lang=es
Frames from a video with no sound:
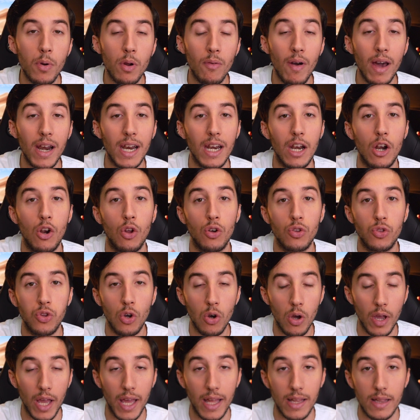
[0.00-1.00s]
probar los
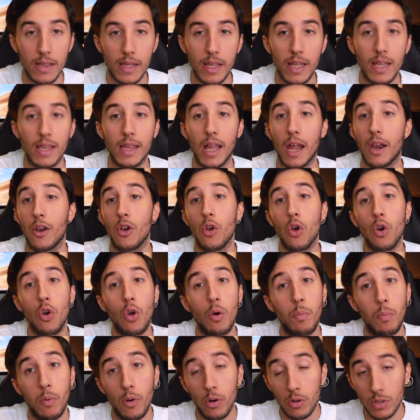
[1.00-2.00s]
dos en tienda, no
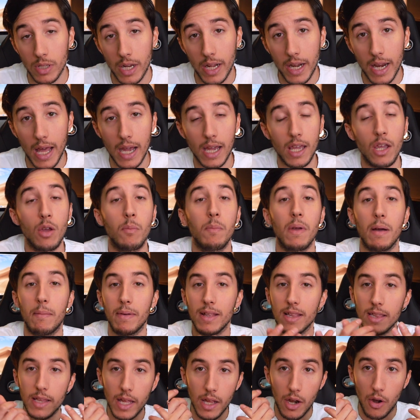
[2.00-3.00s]
los puedo traer aquí,
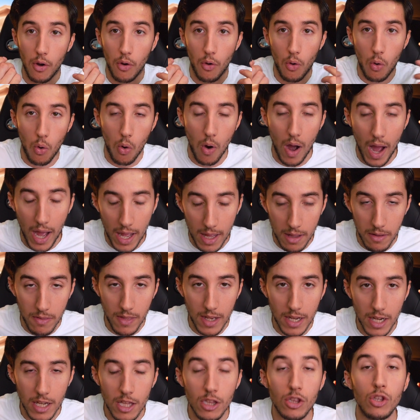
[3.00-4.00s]
obviamente no hay
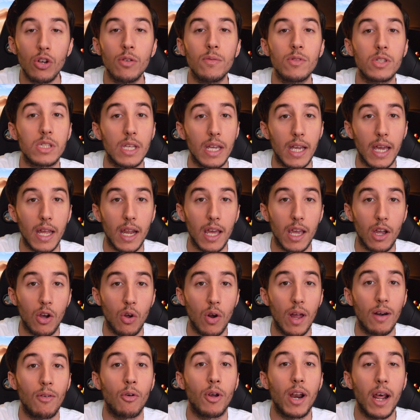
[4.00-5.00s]
dinerito. Si queréis
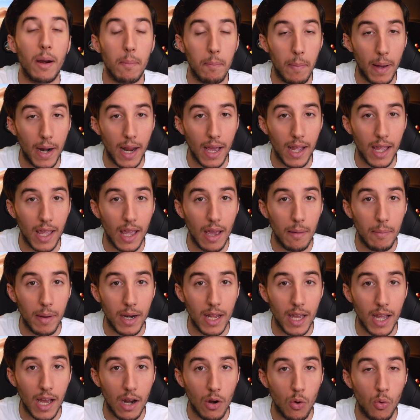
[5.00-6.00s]
colaborar para que
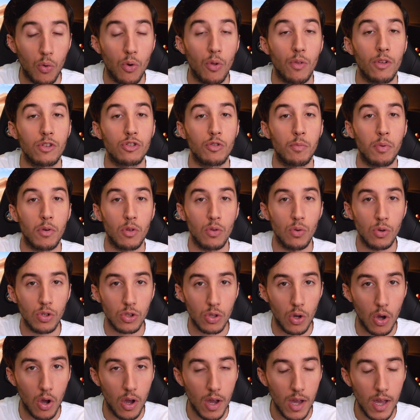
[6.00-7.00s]
aparezca alguno de esos
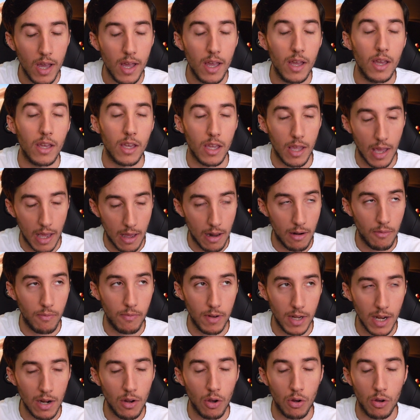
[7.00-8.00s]
productos, y al
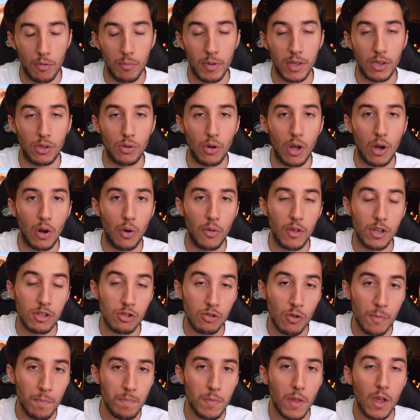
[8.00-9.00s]
final os comento algo de
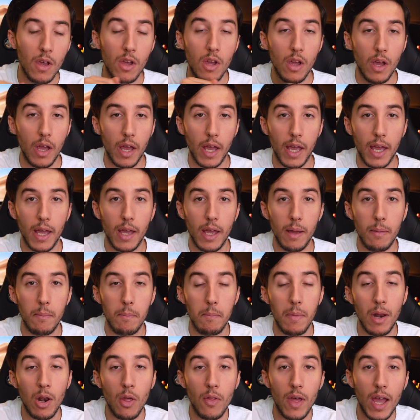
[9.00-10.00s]
eso, eh,
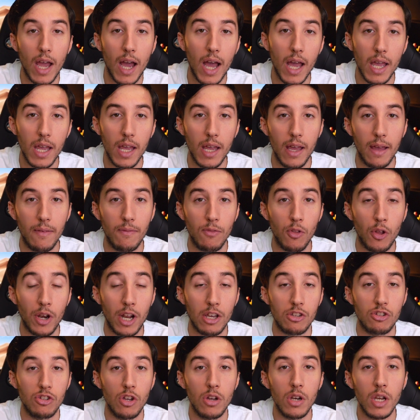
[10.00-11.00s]
me lo dejáis en
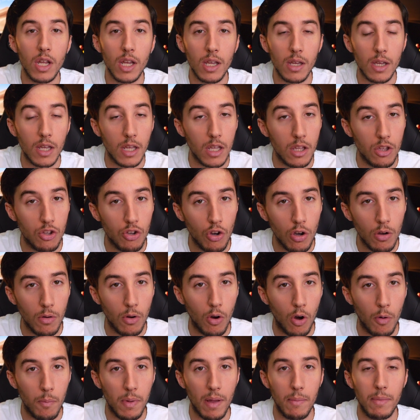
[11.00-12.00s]
donaciones y
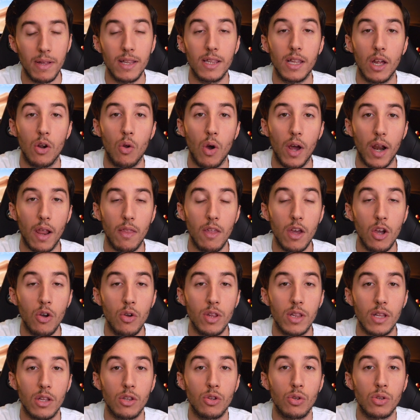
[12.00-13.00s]
yo obviamente lo
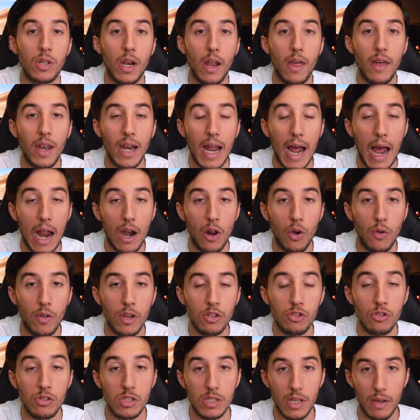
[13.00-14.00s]
agradezco, intento traer algo
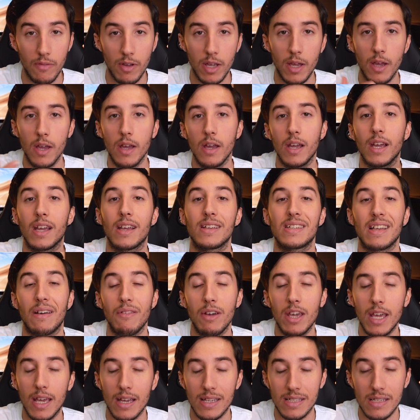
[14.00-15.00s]
de eso y se ve
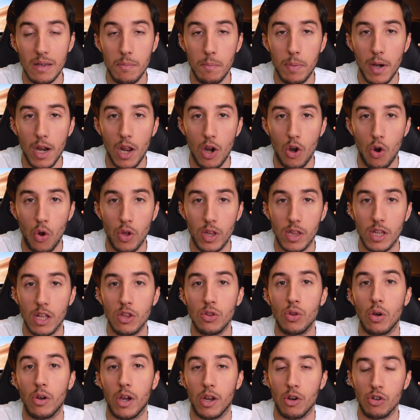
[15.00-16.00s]
sabéis que siempre lo
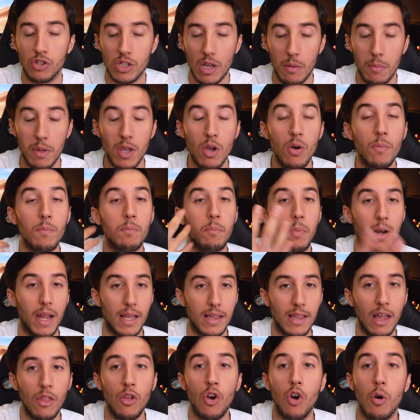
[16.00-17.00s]
intento, aunque no sea mío,
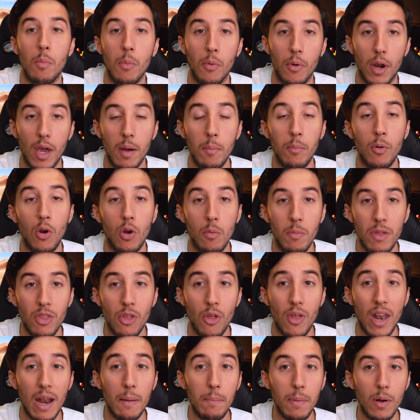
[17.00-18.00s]
prestado, como por ejemplo el
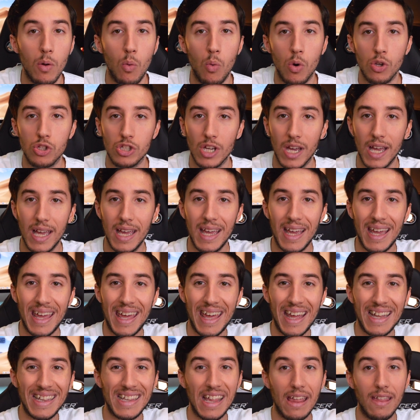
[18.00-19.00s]
vídeo del Apple Watch,
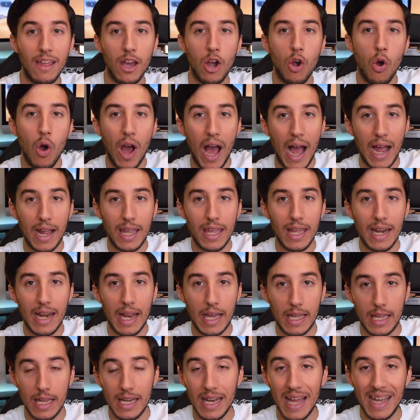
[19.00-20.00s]
que te dejo aquí en
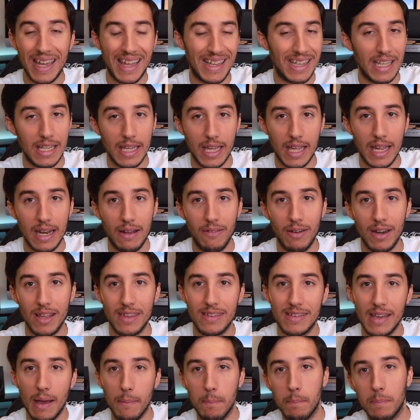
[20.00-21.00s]
la esquina, que tienes que ir a
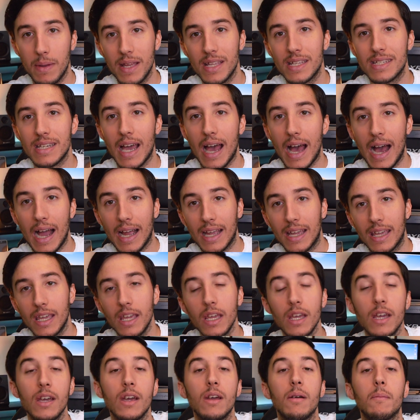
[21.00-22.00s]
ver ya, pincha
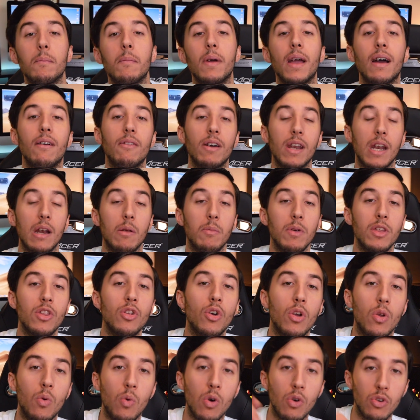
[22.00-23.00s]
aquí, ve a ver el
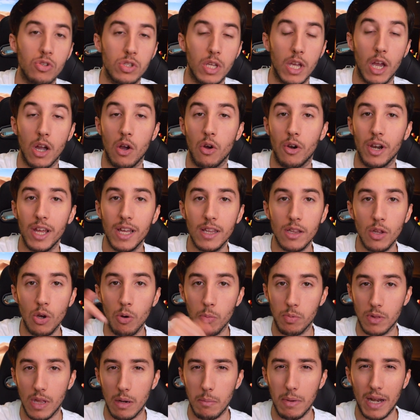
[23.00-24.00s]
vídeo y luego sigues con este,
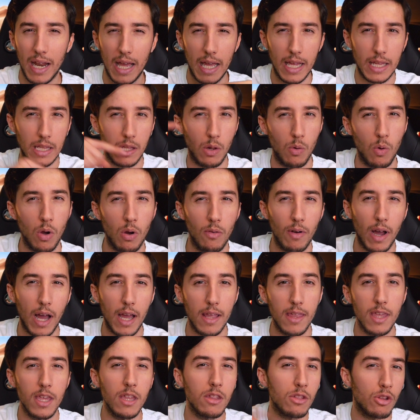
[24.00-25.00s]
o terminas este y luego
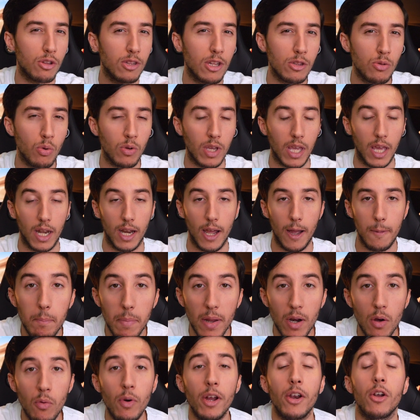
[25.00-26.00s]
vas allí, donde tú quieras.
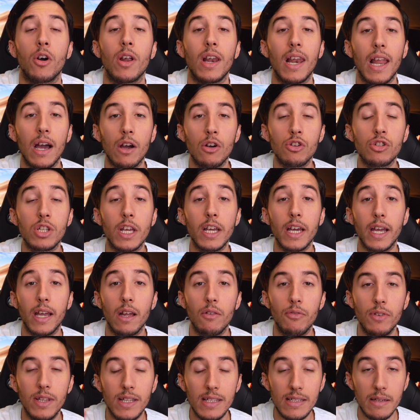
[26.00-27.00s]
Pero bueno, la cosa es
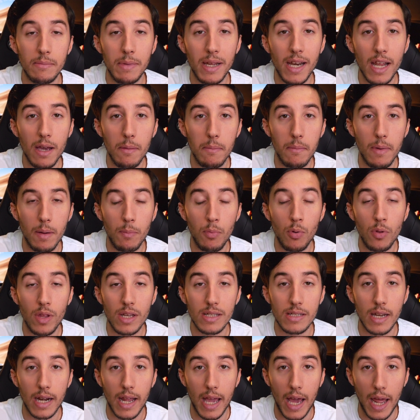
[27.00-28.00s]
que el fin de semana me
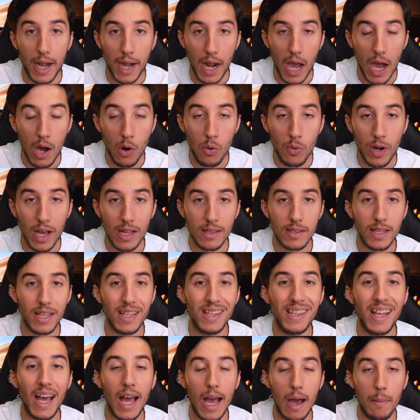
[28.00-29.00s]
pude acercar a una
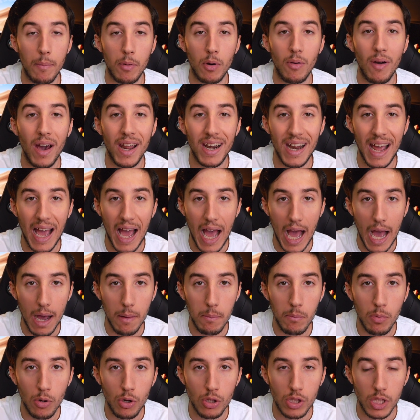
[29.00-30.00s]
tienda a probar
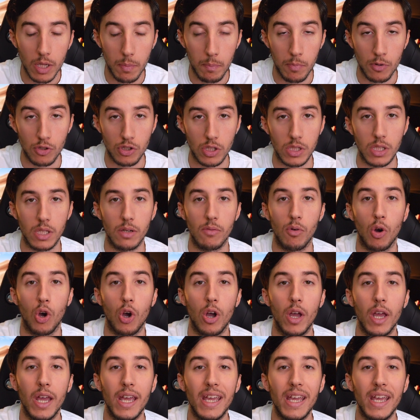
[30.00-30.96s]
ambos dispositivos.